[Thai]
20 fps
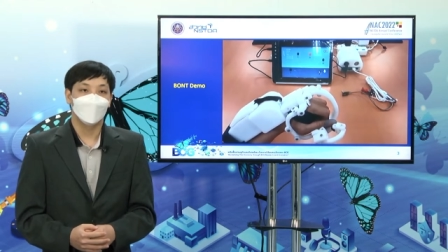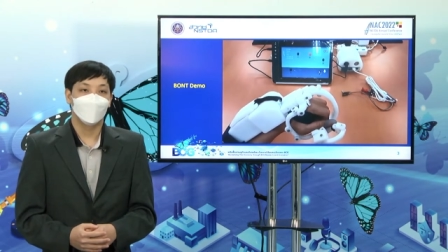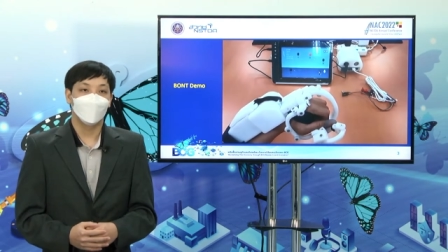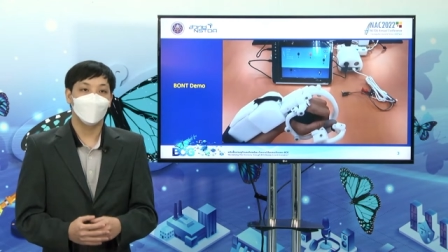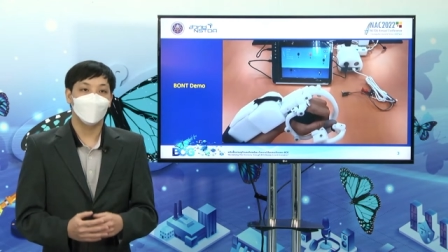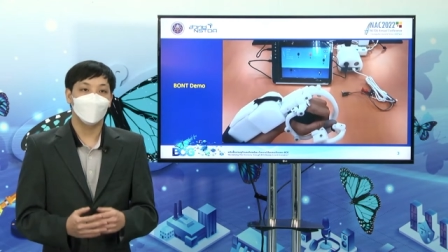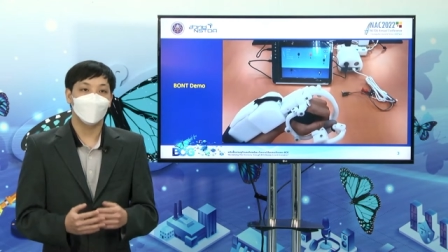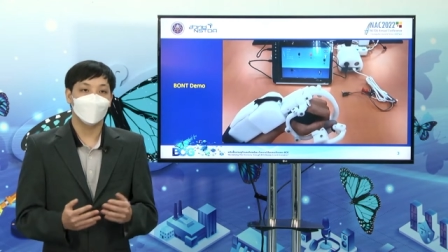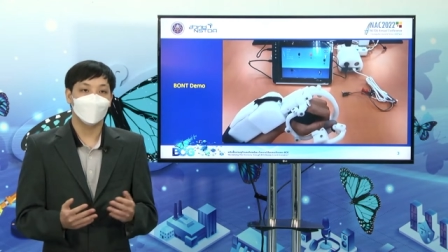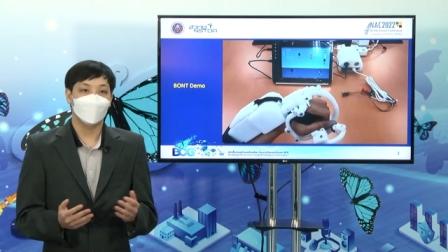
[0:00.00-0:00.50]
ร
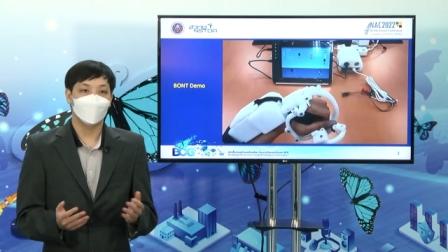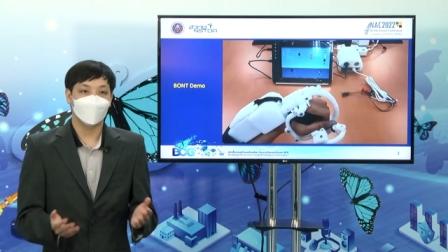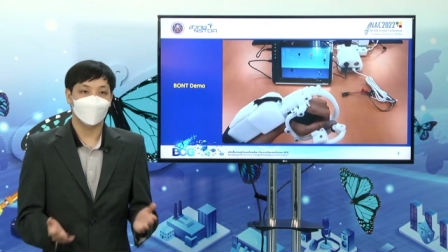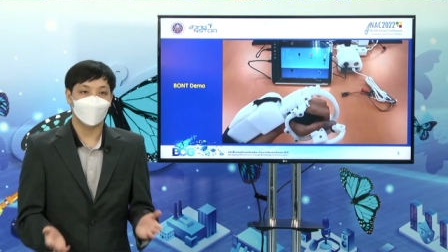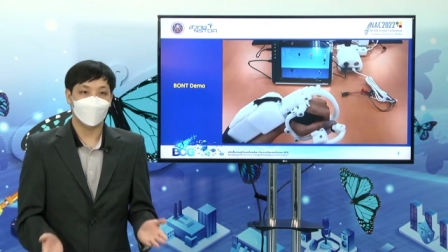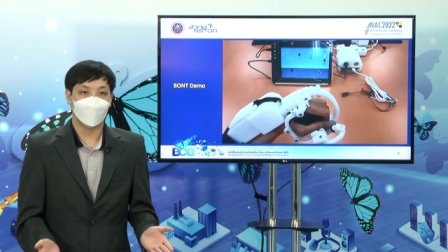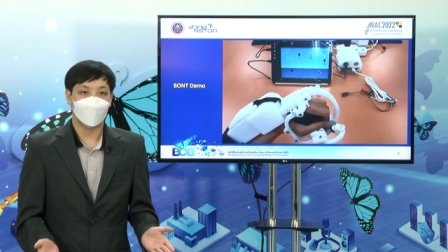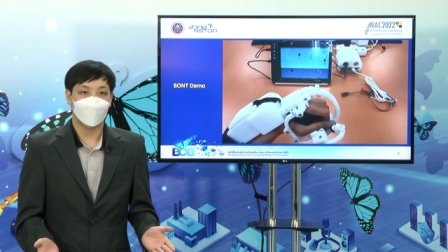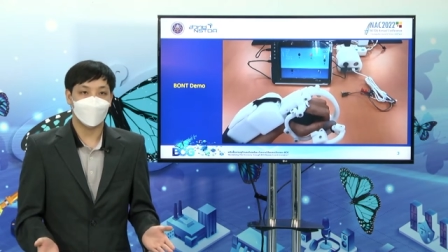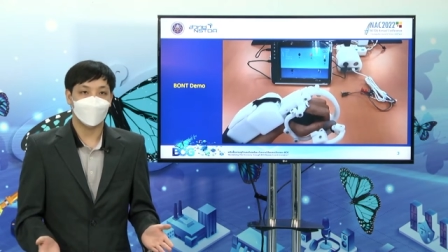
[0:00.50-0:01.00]
วมไปถึง
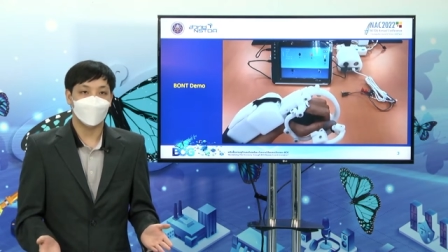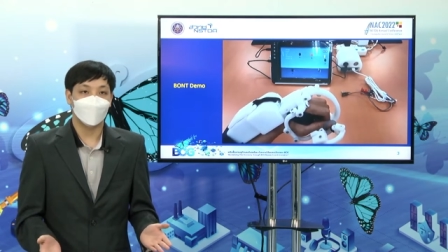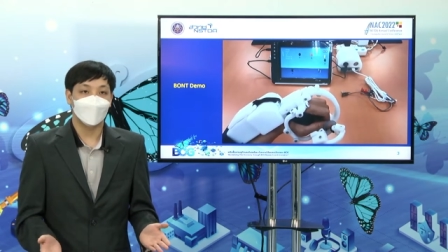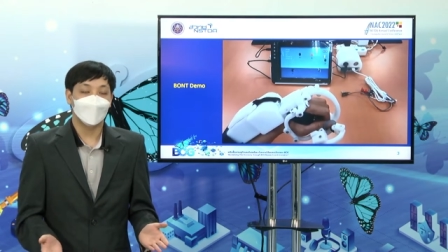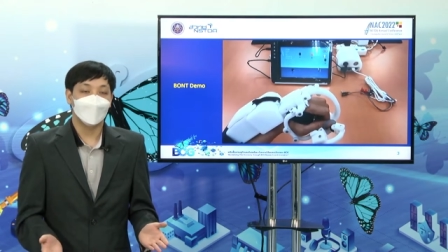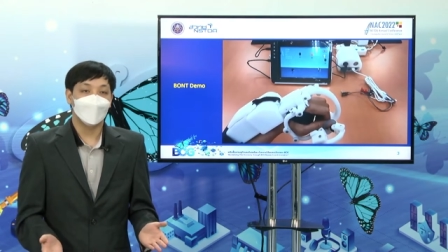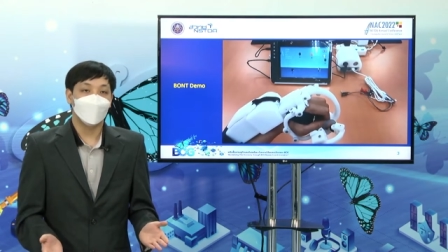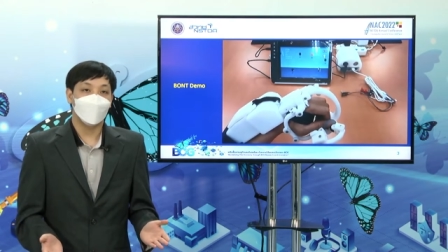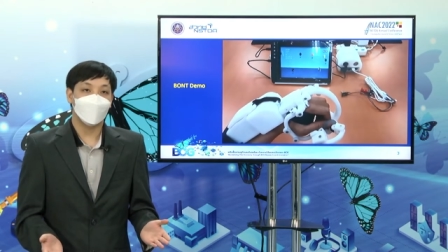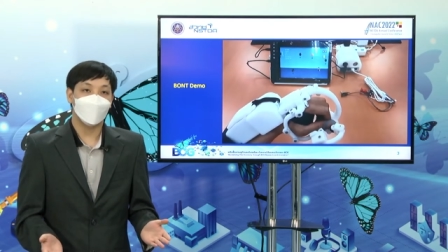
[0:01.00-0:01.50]
การ
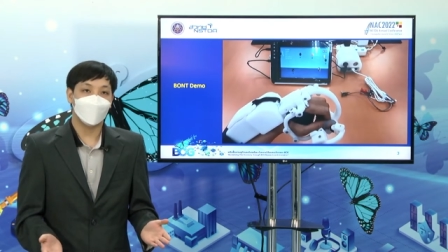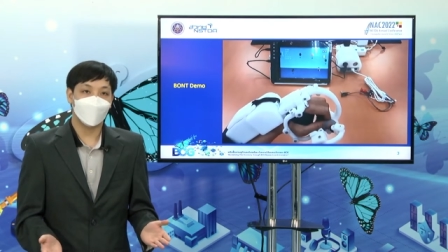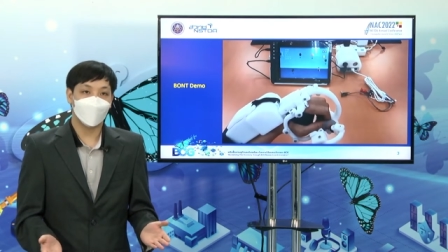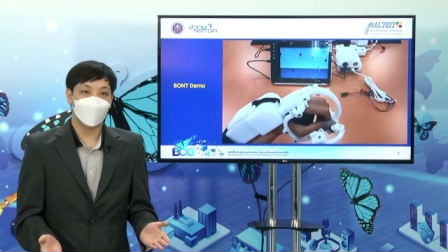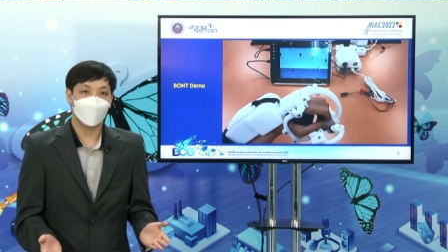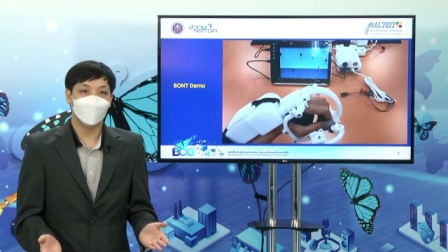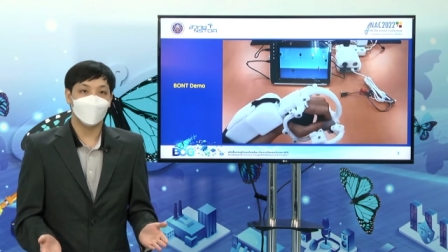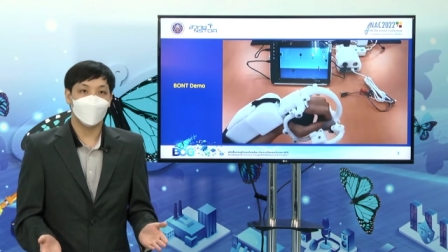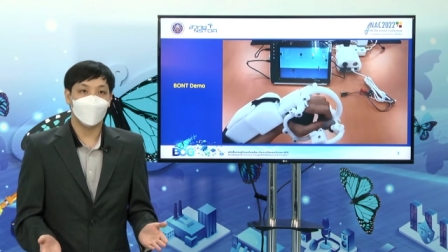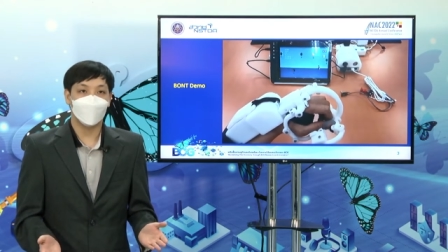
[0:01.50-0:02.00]
ให้
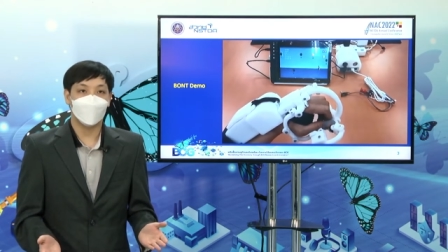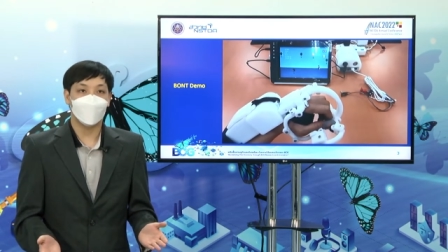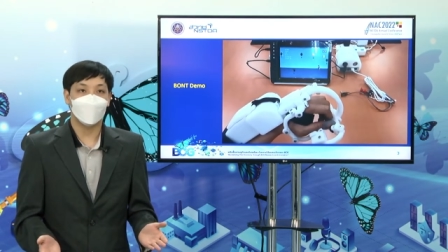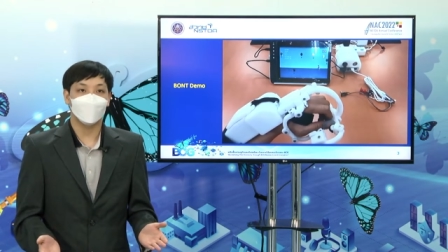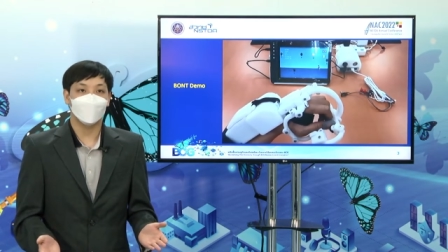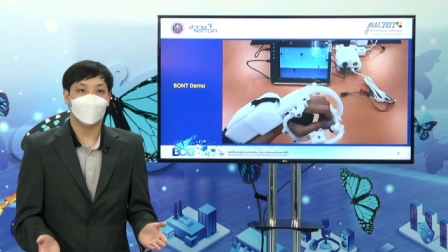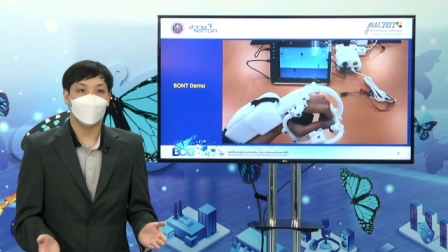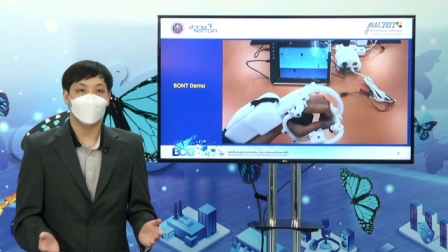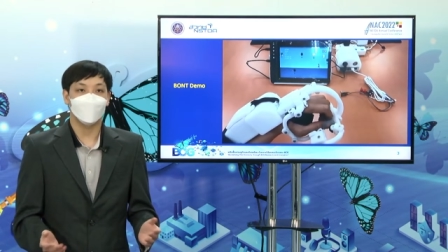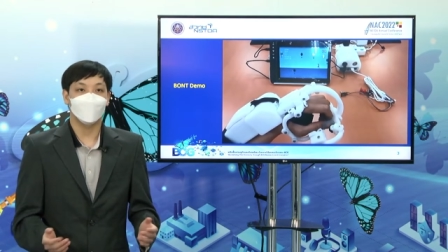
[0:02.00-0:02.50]
คำแนะ
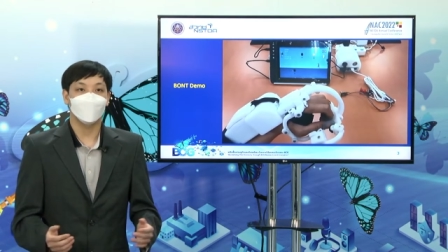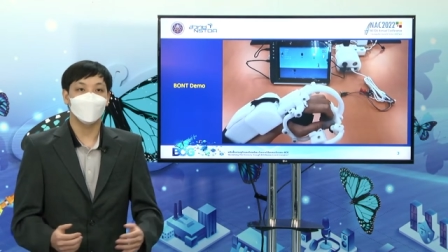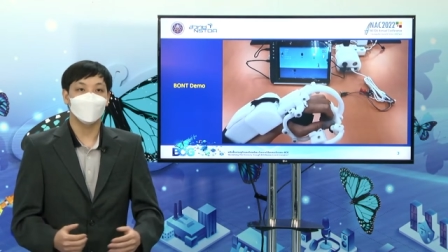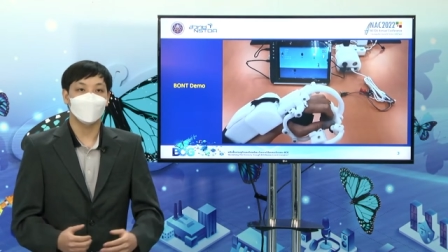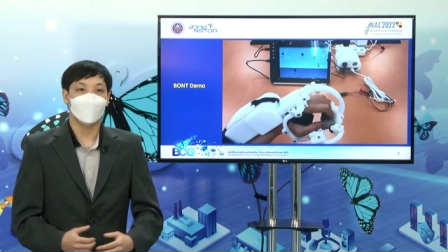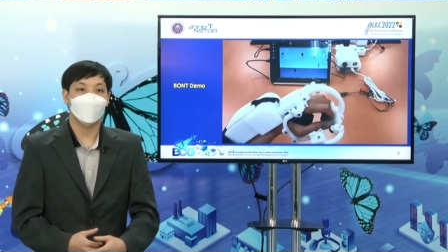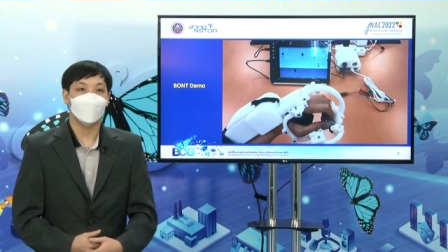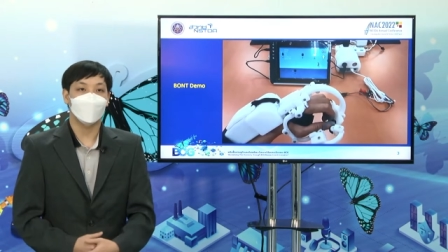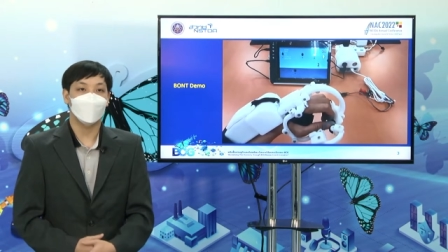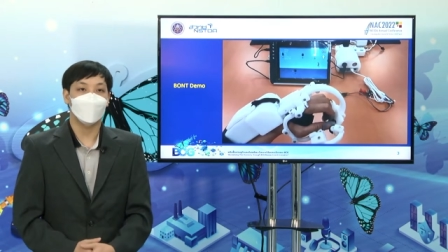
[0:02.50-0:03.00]
นำแก่ผู้
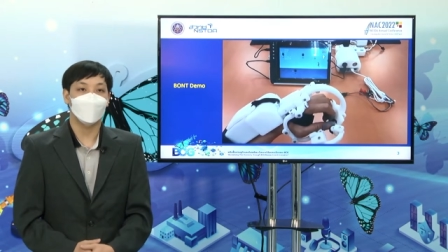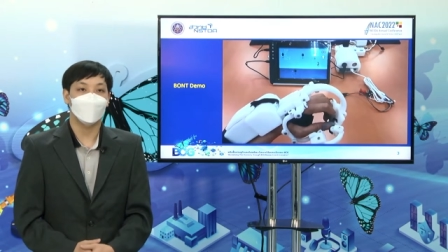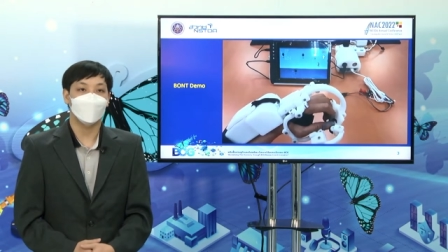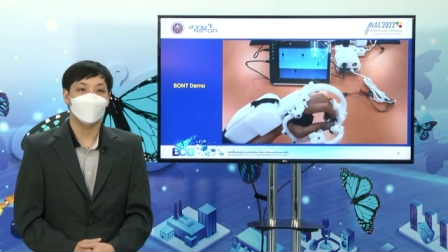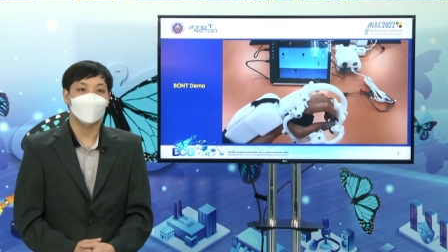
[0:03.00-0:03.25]
ใช้งาน